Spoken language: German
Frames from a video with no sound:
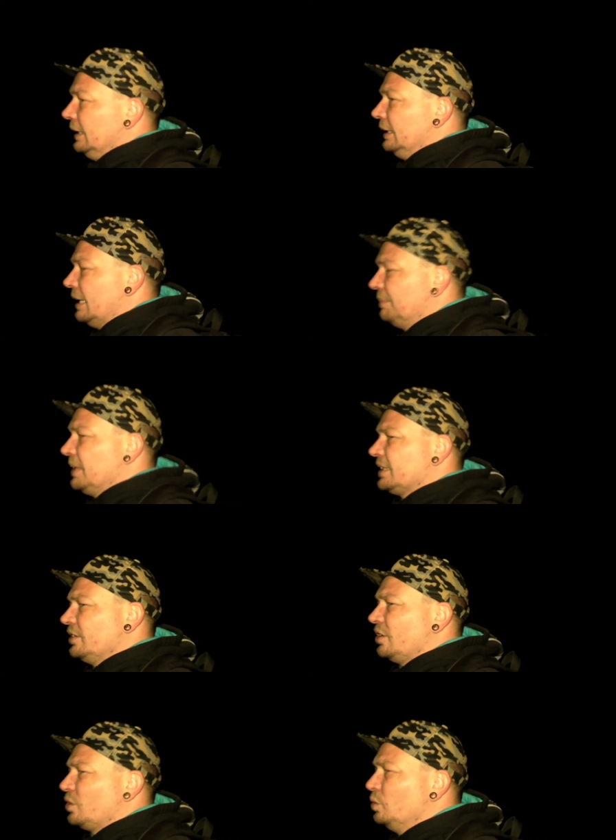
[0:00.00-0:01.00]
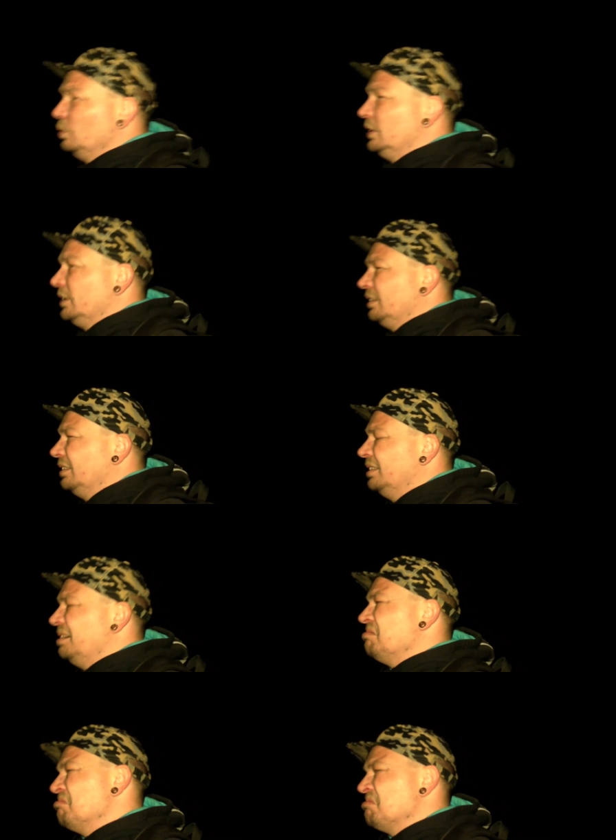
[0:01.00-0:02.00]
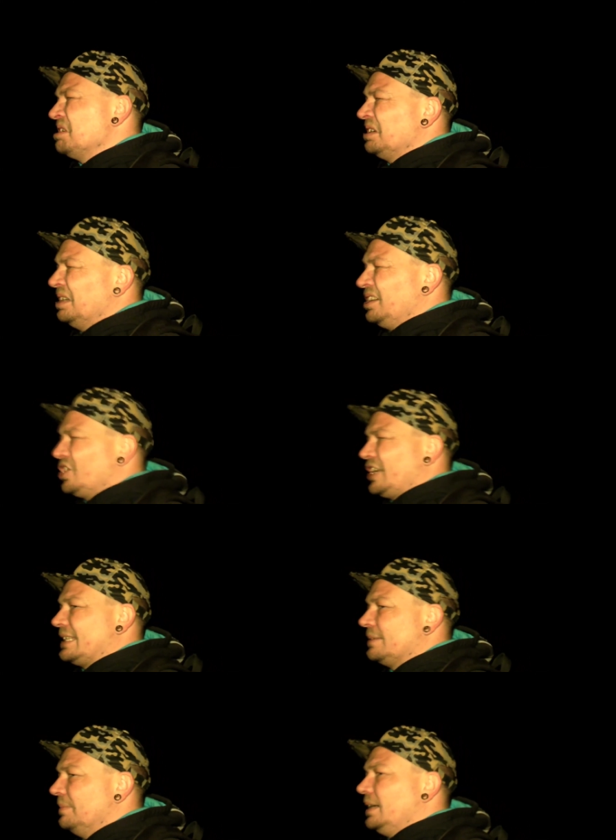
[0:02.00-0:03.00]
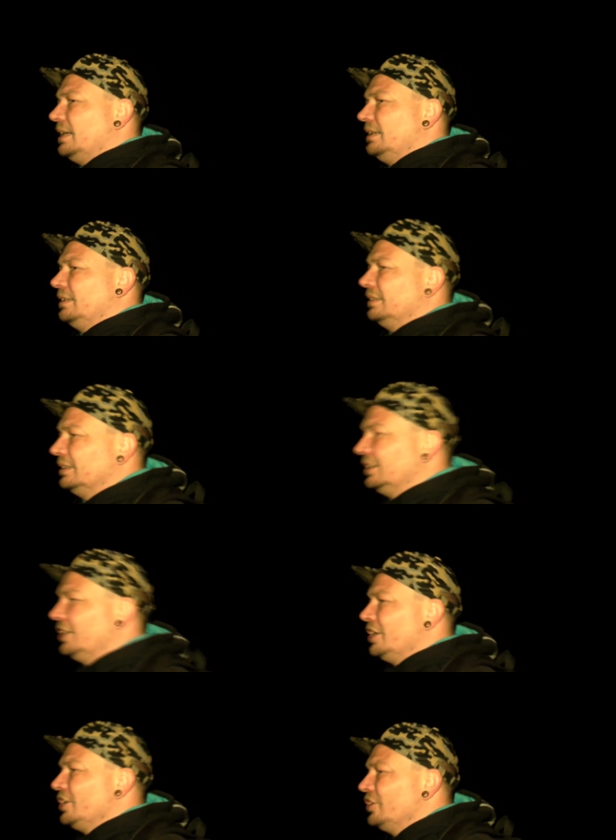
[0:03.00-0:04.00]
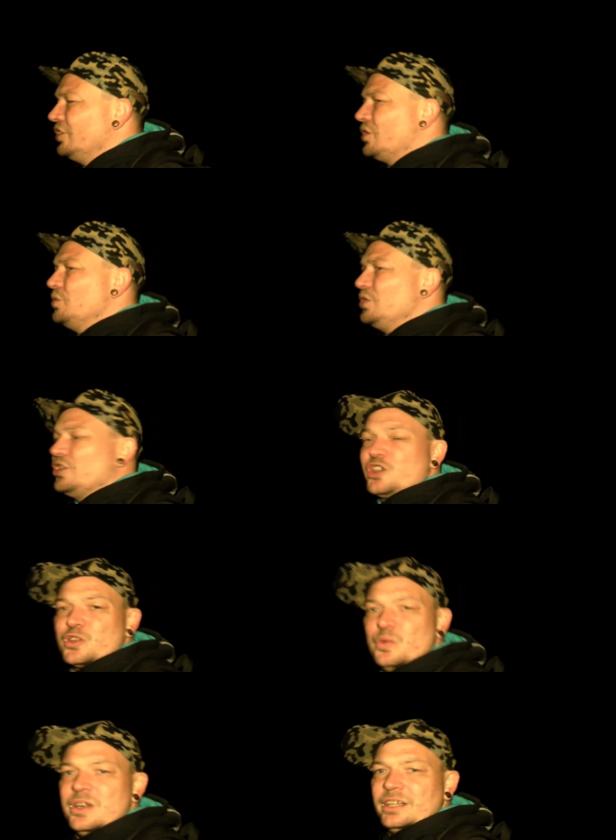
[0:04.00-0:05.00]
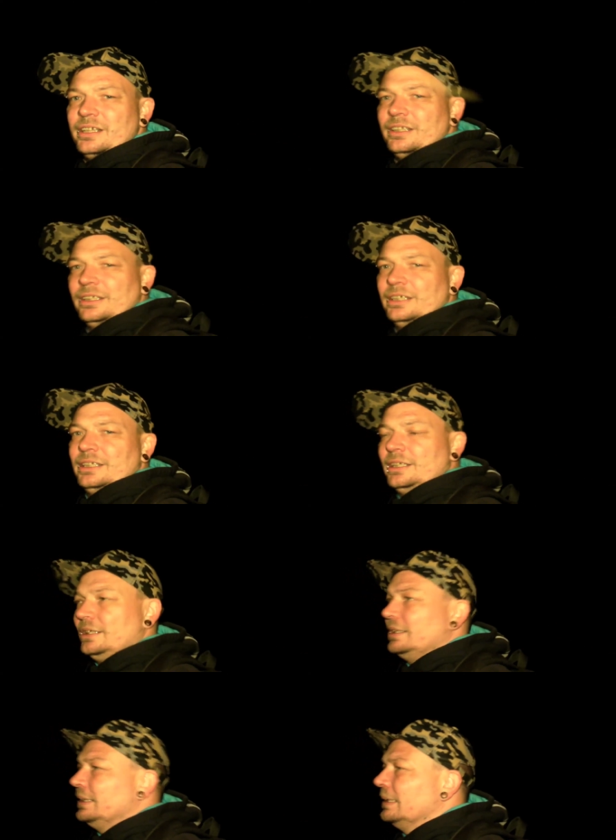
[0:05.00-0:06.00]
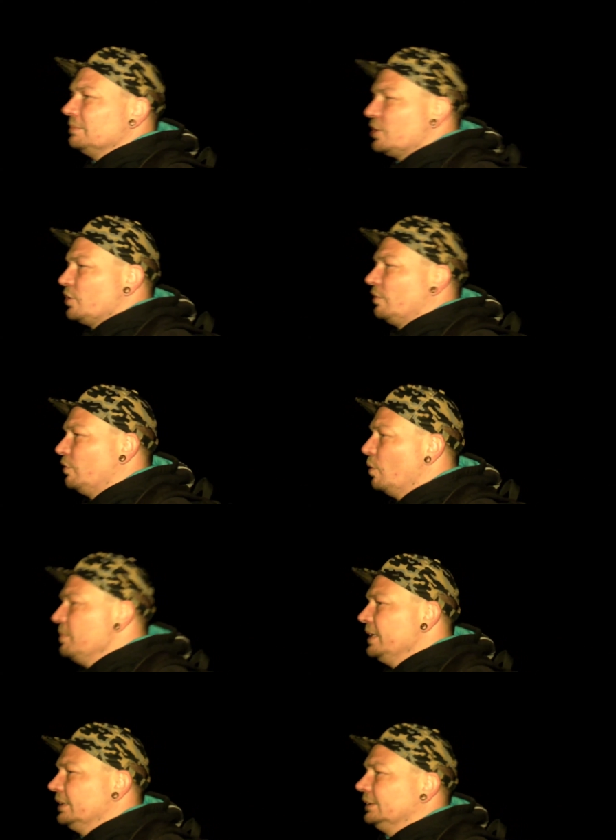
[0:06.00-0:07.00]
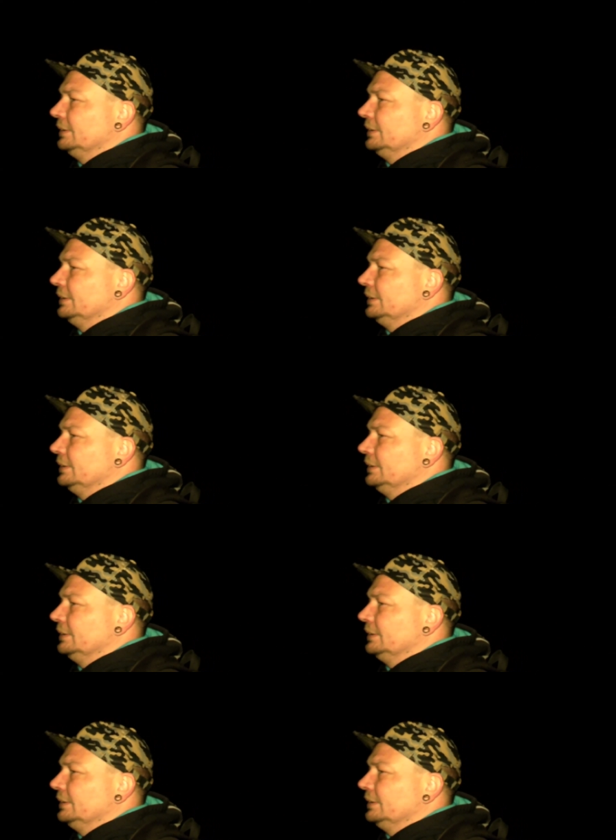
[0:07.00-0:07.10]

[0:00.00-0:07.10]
Hab jetzt noch gut, schätze mal, eine gute Stunde ich noch vor mir,